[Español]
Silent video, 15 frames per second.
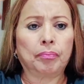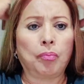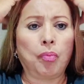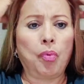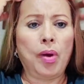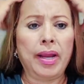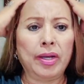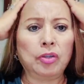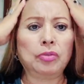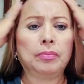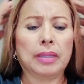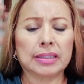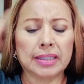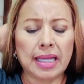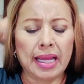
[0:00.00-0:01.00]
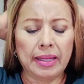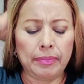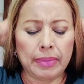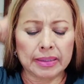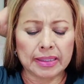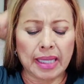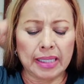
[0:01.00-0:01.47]
Buenos masajes,
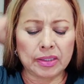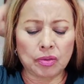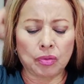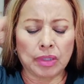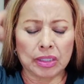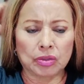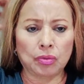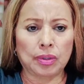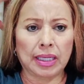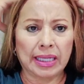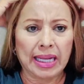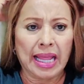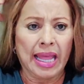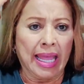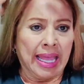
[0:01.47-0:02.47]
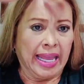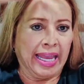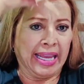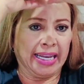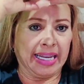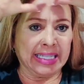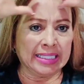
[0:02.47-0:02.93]
masajes con azúcar
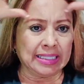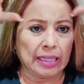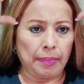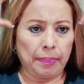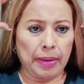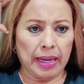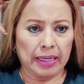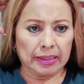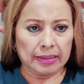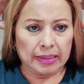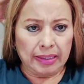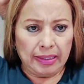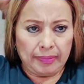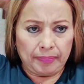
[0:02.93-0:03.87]
en esta parte